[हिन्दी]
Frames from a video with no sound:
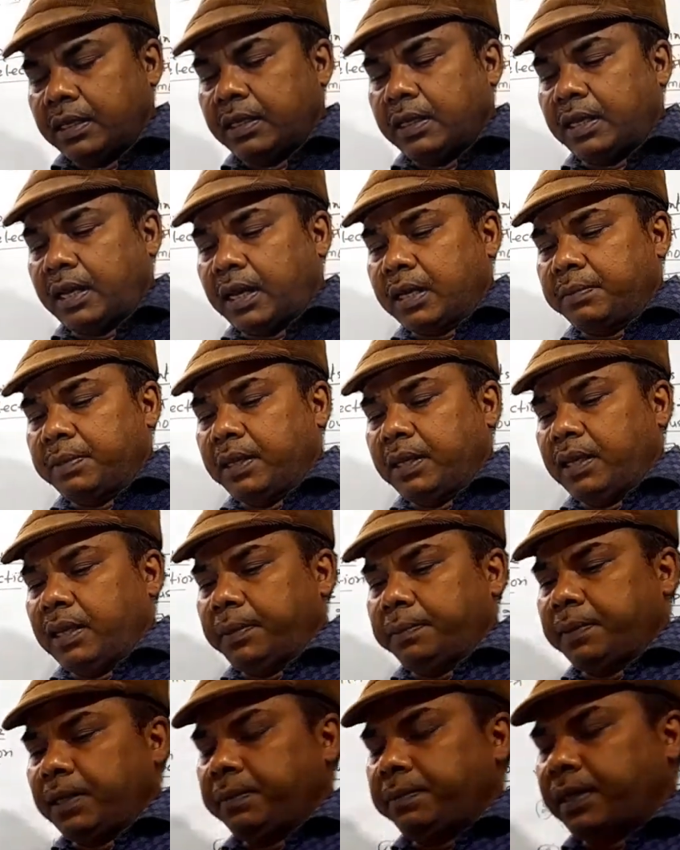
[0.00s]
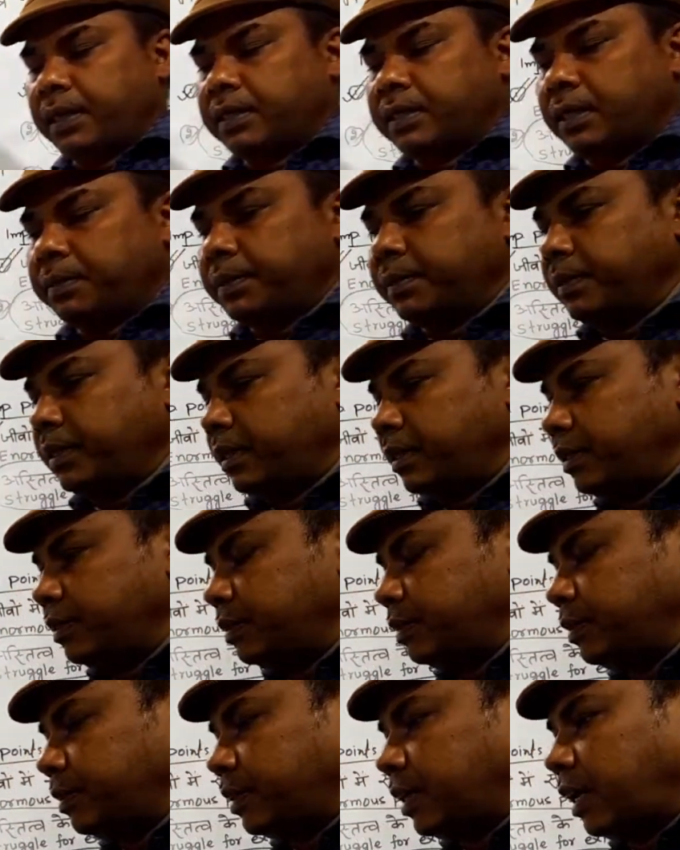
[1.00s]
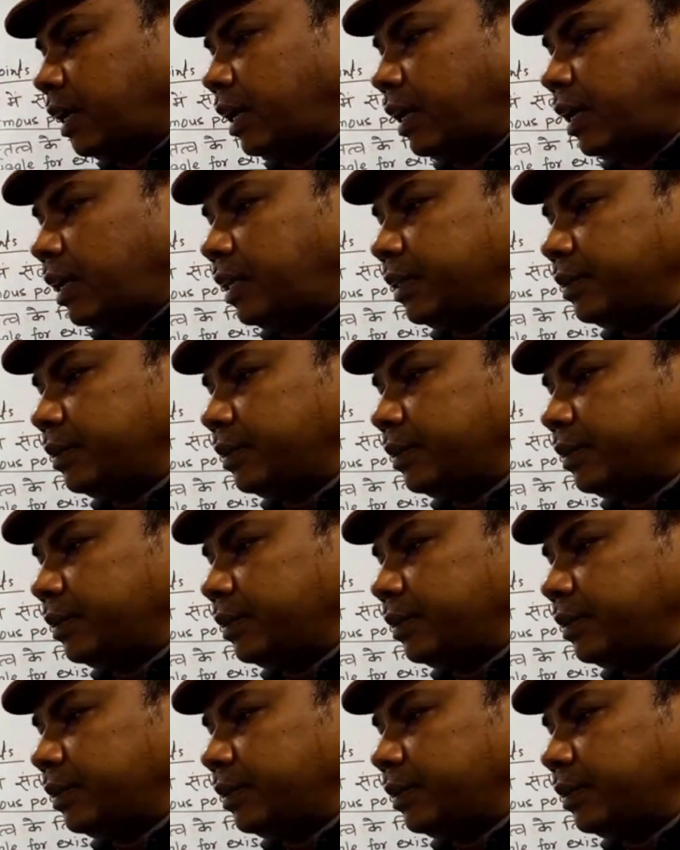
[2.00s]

डार्विन ने अपने वक्तव्य में जो कहा